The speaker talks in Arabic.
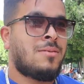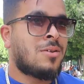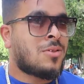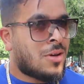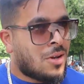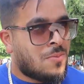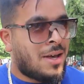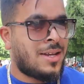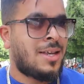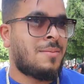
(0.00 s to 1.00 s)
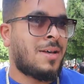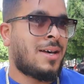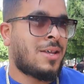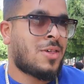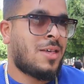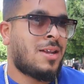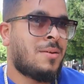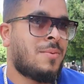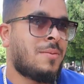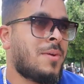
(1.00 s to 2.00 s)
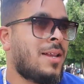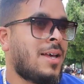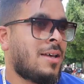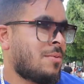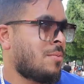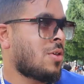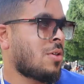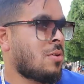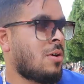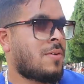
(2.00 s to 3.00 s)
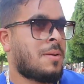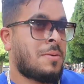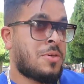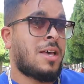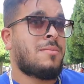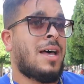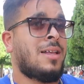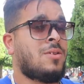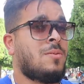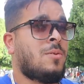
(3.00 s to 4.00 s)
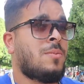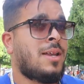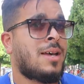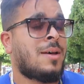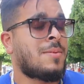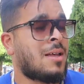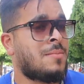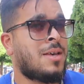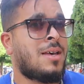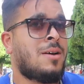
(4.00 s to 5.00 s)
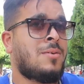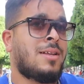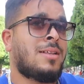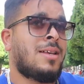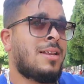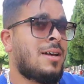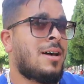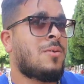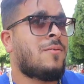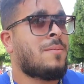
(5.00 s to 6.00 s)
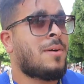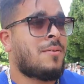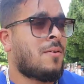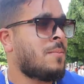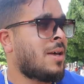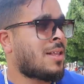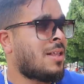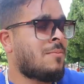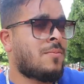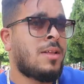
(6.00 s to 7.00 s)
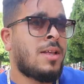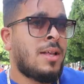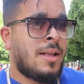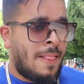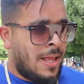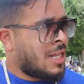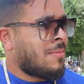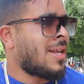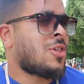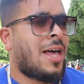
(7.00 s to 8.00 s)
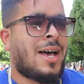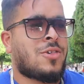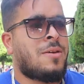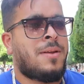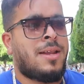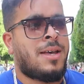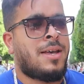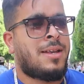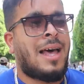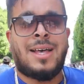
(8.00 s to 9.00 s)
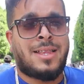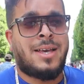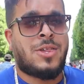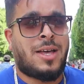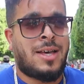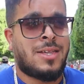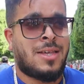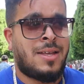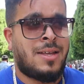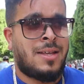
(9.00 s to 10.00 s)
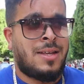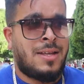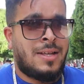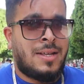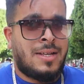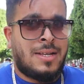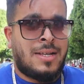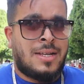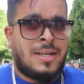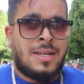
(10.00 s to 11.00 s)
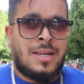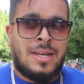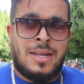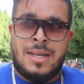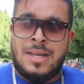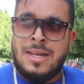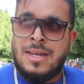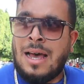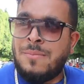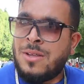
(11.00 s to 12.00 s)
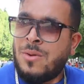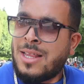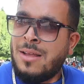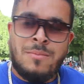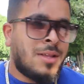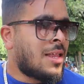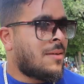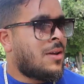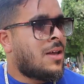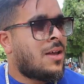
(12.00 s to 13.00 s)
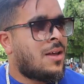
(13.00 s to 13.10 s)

يكثرش معناها ما عرفش انا بالله انت باش يسوفري ما باش ياخذ عند امه بالله 500 ولا دينار ولا فما امات تلم انت ماليش حاجه بالله لا حتىش حاجه آه العباد ولا تلم الزبله